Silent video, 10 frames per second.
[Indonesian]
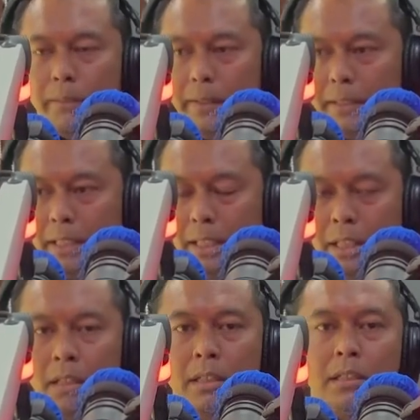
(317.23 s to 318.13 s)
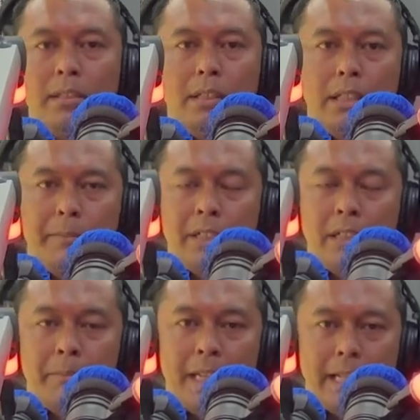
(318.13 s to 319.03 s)
seperti tindak
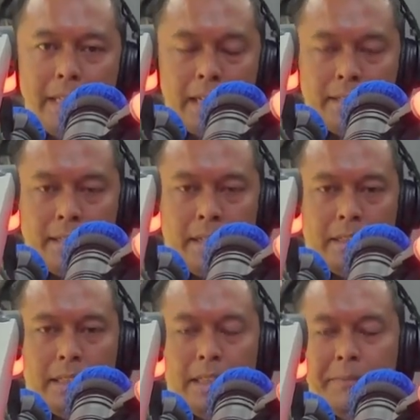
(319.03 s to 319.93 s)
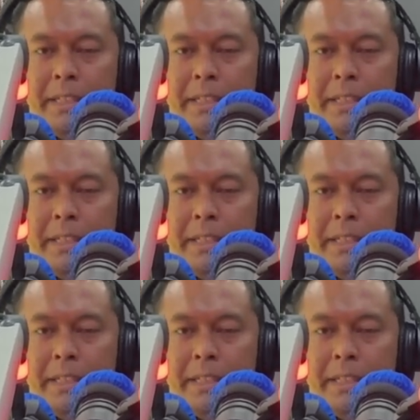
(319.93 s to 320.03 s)
pidana pelayaran, tindak